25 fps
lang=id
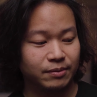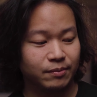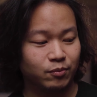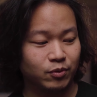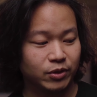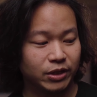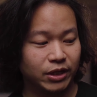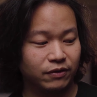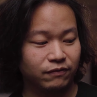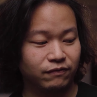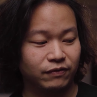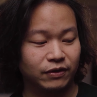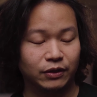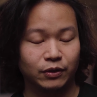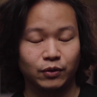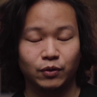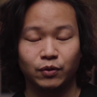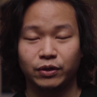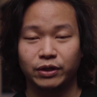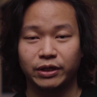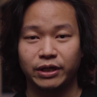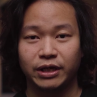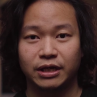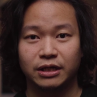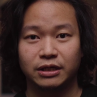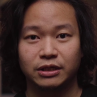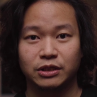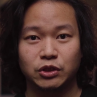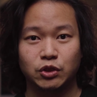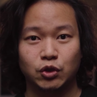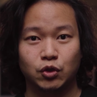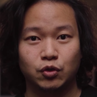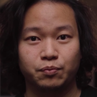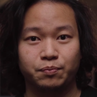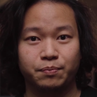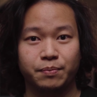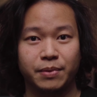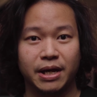mempunyai fitur yang
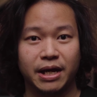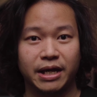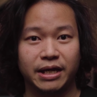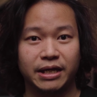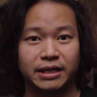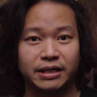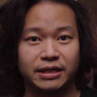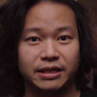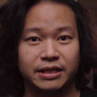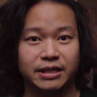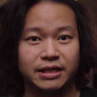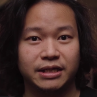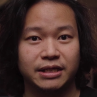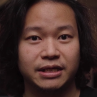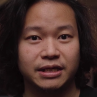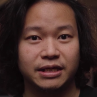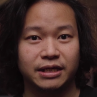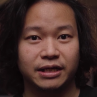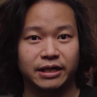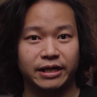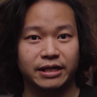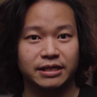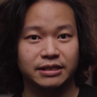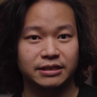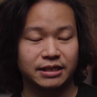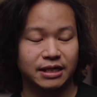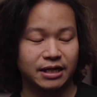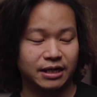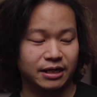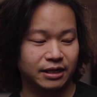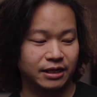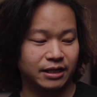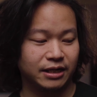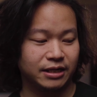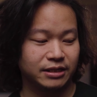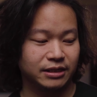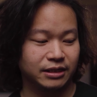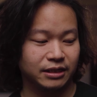cukup baik di range
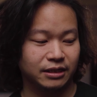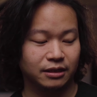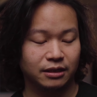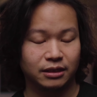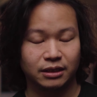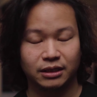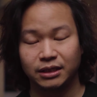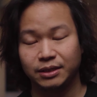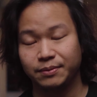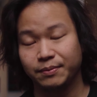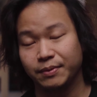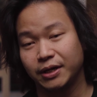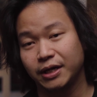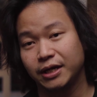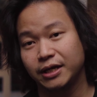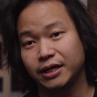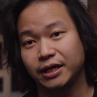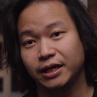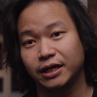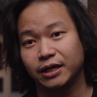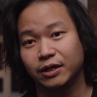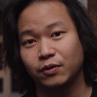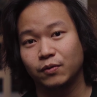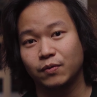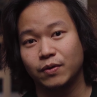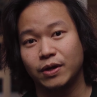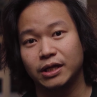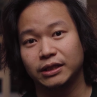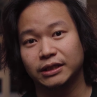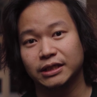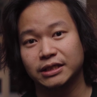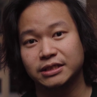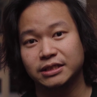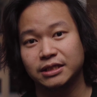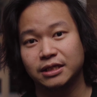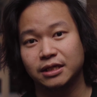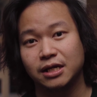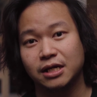harganya. Gimana dengan
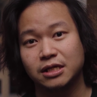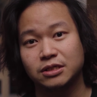kualitasnya?